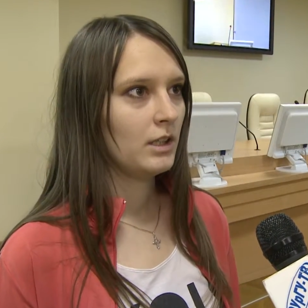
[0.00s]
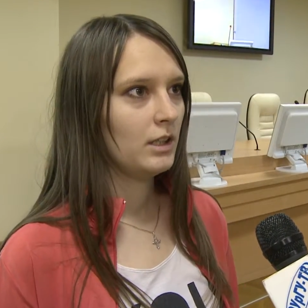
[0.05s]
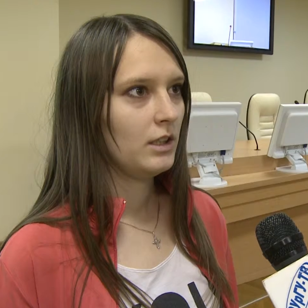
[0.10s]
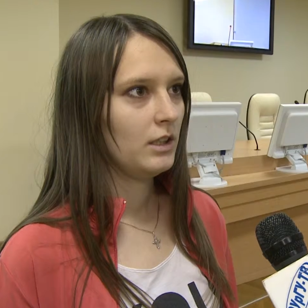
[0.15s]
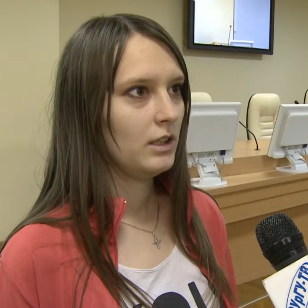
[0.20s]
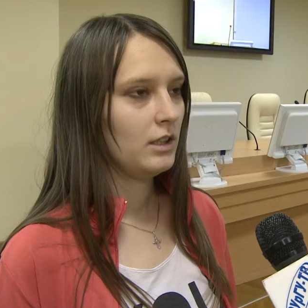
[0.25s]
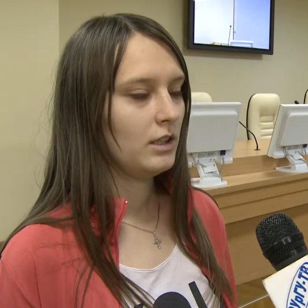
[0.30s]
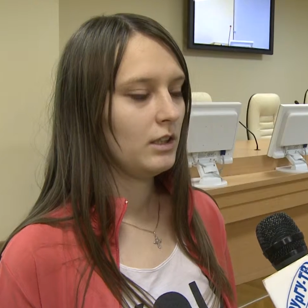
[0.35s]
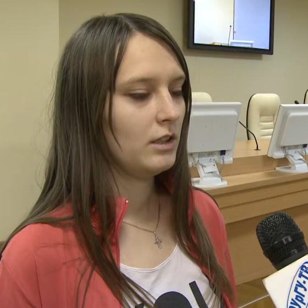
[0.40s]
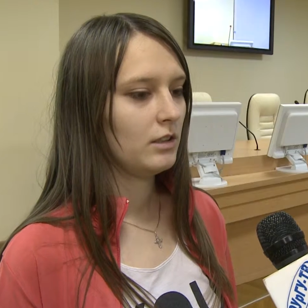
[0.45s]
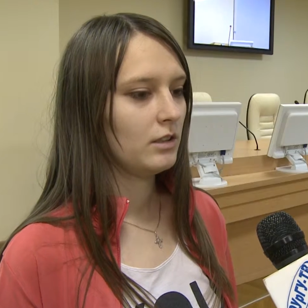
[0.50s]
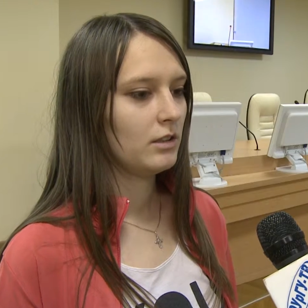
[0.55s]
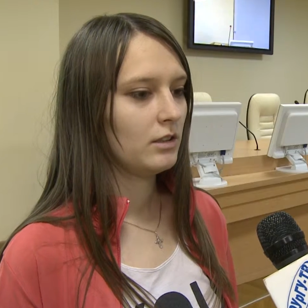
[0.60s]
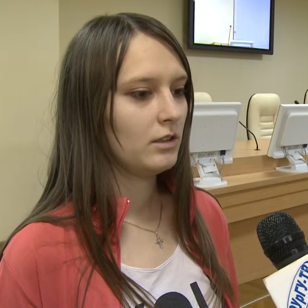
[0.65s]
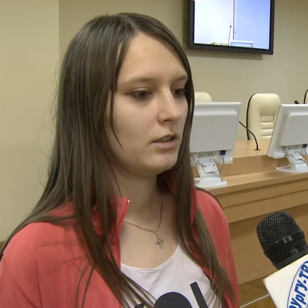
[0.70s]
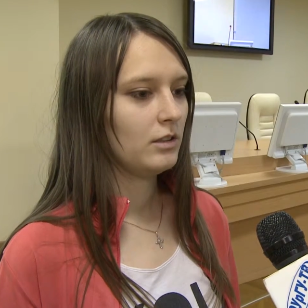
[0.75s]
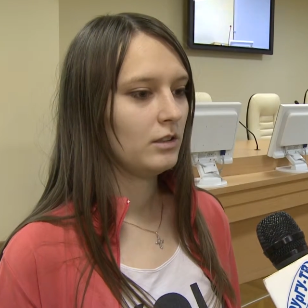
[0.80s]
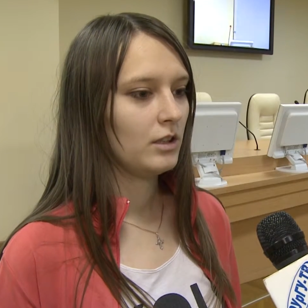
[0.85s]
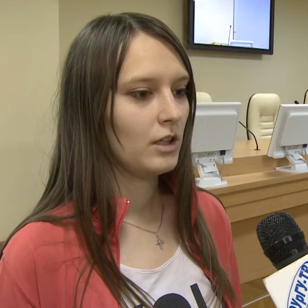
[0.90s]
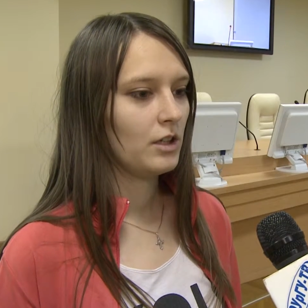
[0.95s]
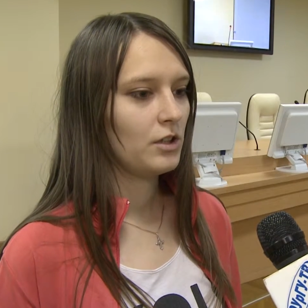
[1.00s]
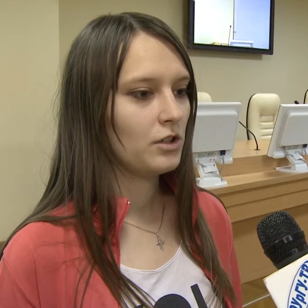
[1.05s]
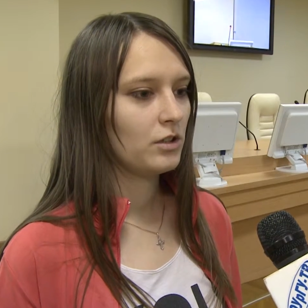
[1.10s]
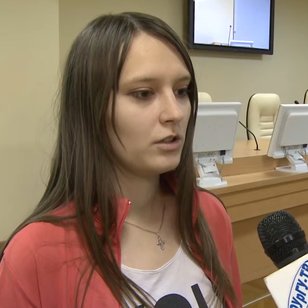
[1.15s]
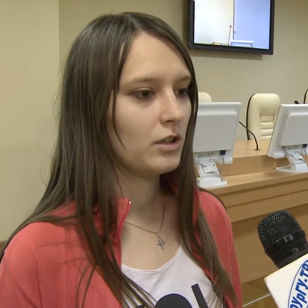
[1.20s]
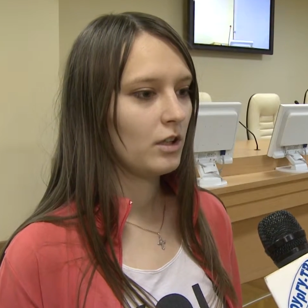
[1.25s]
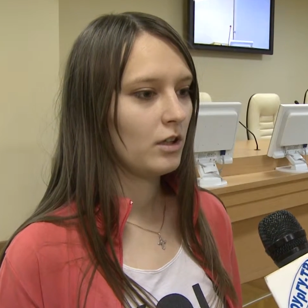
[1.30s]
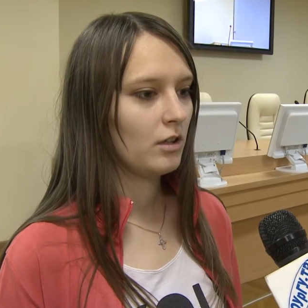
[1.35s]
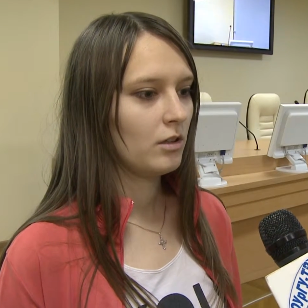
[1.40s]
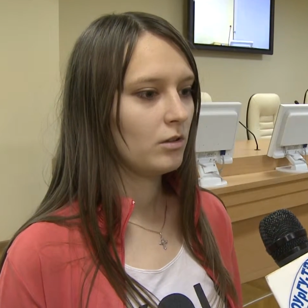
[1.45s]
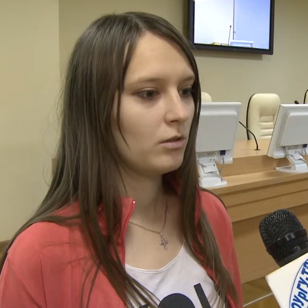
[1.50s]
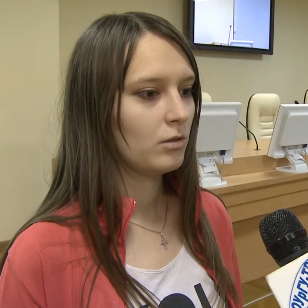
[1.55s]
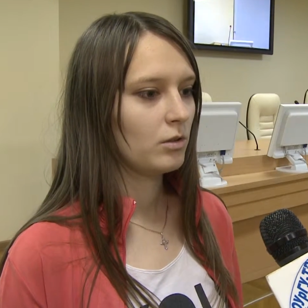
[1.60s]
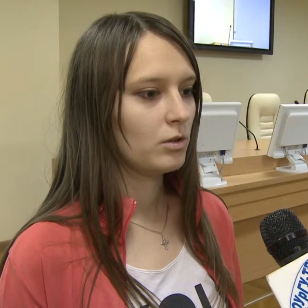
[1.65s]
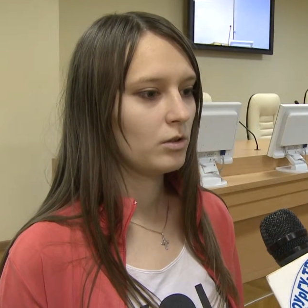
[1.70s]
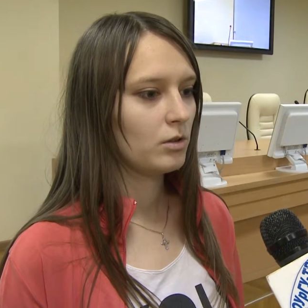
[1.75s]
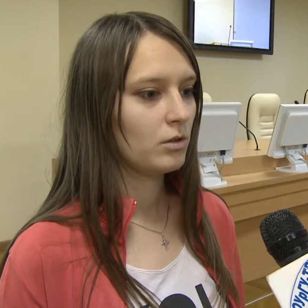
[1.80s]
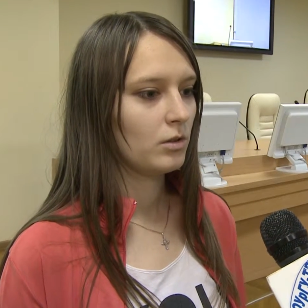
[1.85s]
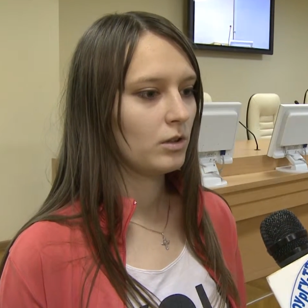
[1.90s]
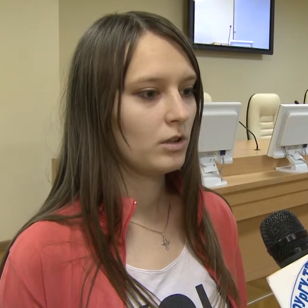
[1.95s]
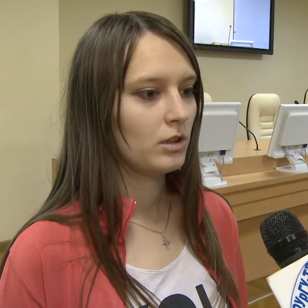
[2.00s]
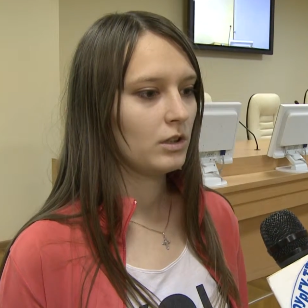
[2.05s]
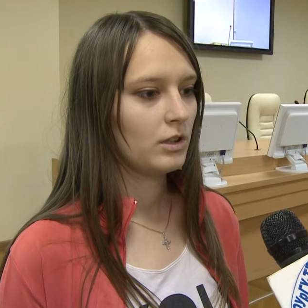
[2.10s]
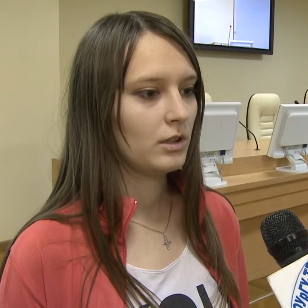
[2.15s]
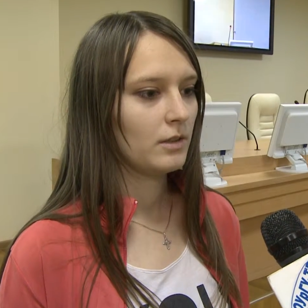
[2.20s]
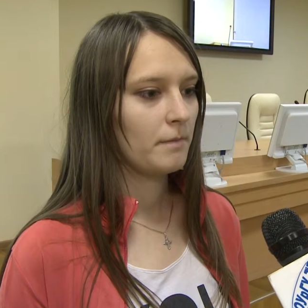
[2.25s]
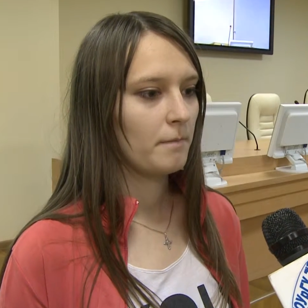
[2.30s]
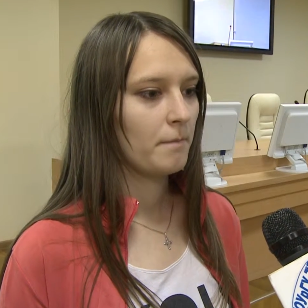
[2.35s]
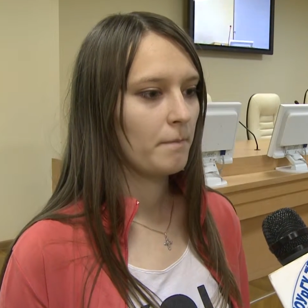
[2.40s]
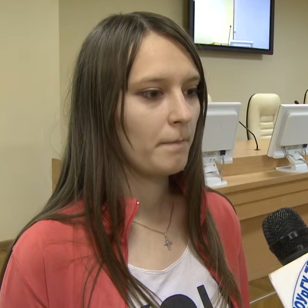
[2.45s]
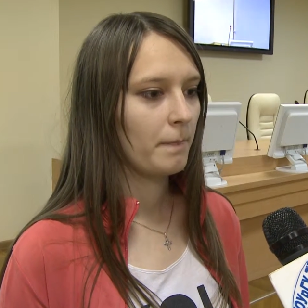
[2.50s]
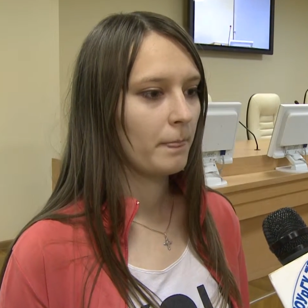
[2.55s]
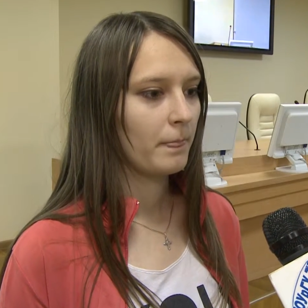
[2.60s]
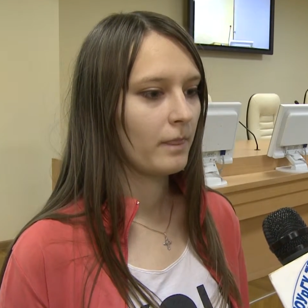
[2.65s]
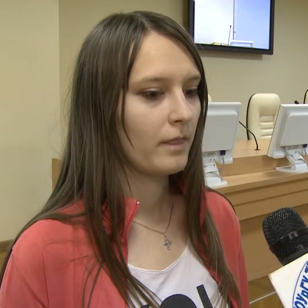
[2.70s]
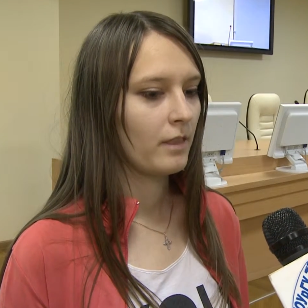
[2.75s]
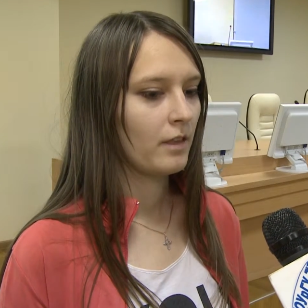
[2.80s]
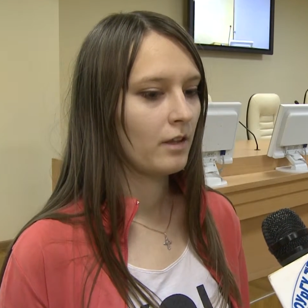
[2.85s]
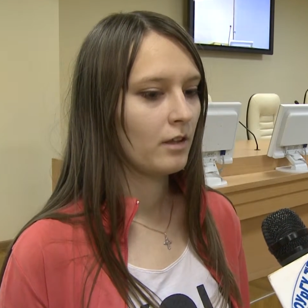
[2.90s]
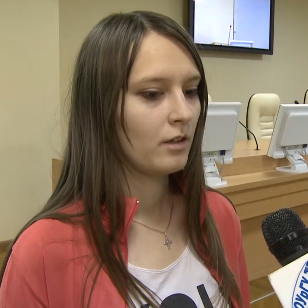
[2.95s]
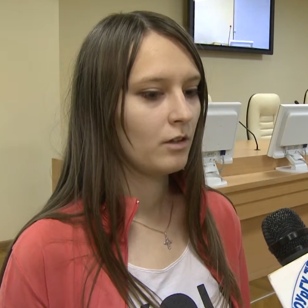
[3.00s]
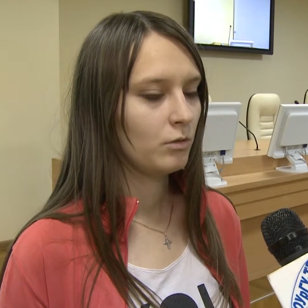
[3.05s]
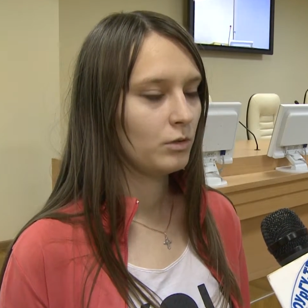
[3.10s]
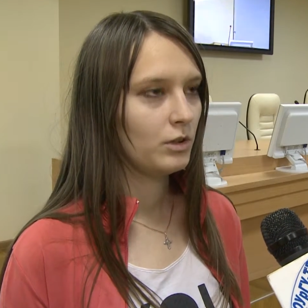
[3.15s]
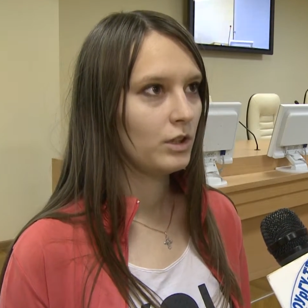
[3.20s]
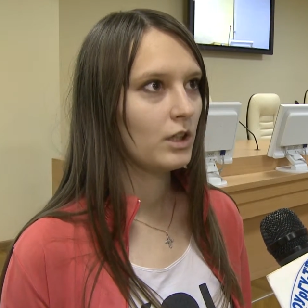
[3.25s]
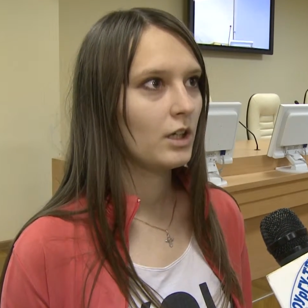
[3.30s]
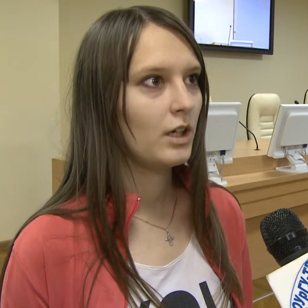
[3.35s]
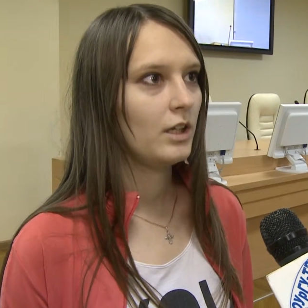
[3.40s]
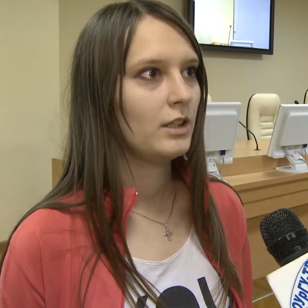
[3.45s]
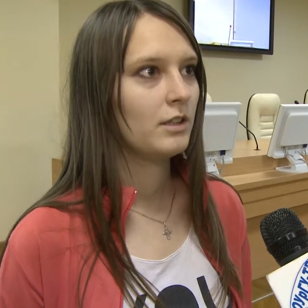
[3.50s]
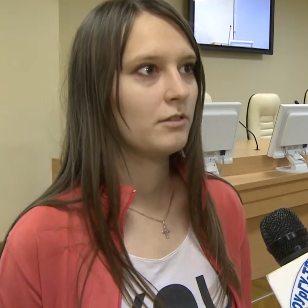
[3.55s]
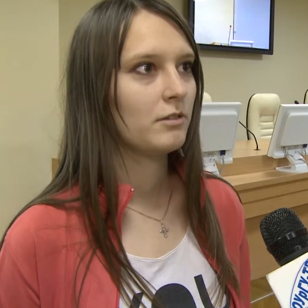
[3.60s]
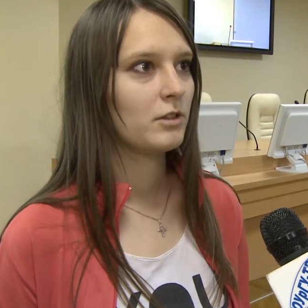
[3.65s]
и я считаю, что это уникальная